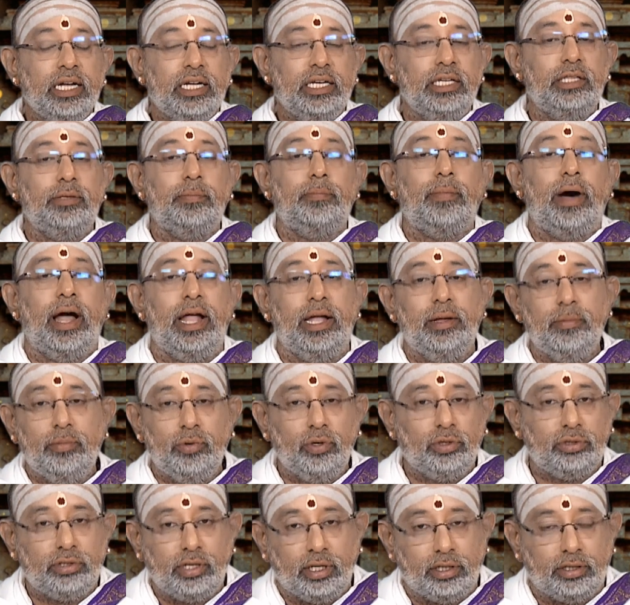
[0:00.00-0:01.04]
இது
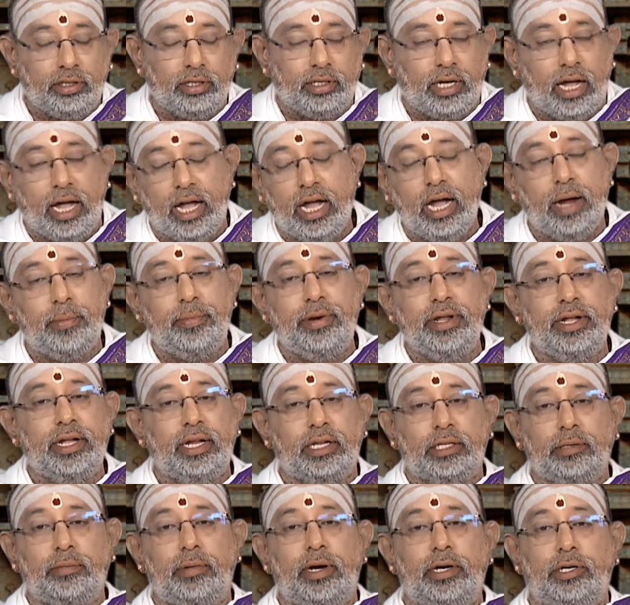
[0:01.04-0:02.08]
பயமுறுத்துறதுக்காக
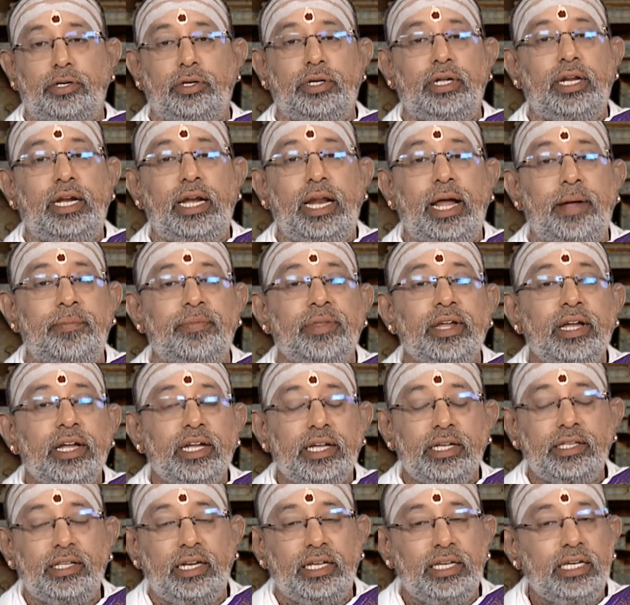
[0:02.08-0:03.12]
அப்படிங்கிறது மட்டும் இல்லை
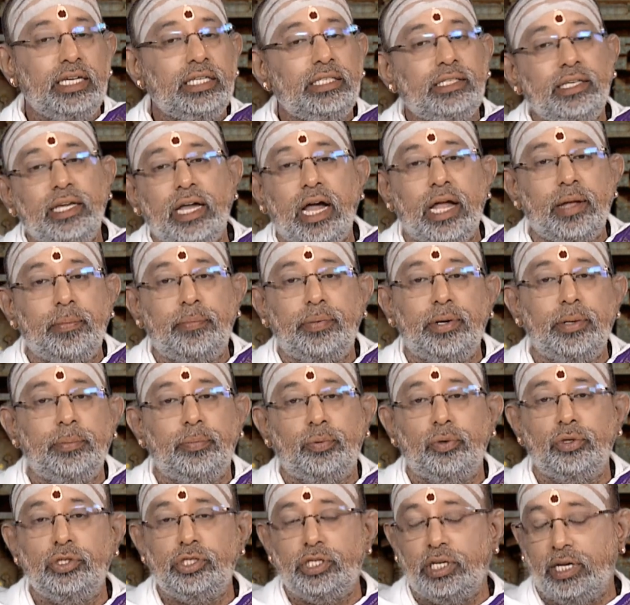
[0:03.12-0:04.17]
இதில் ஈஸியாக இப்படி
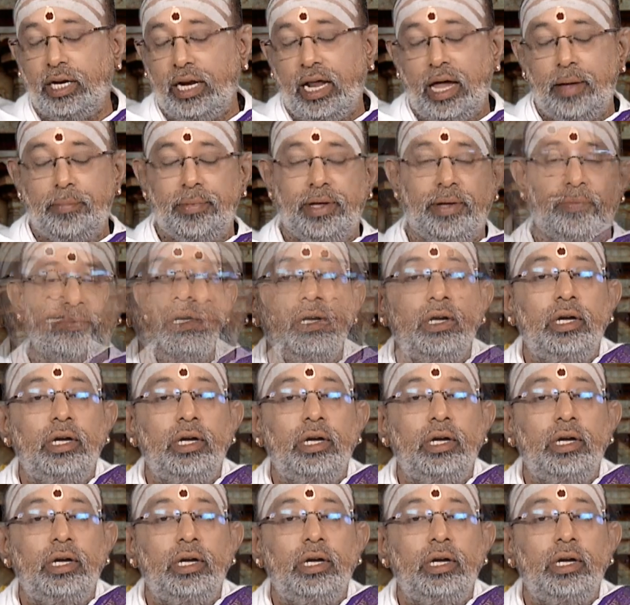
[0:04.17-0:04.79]
புரிஞ்சுக்கலாமே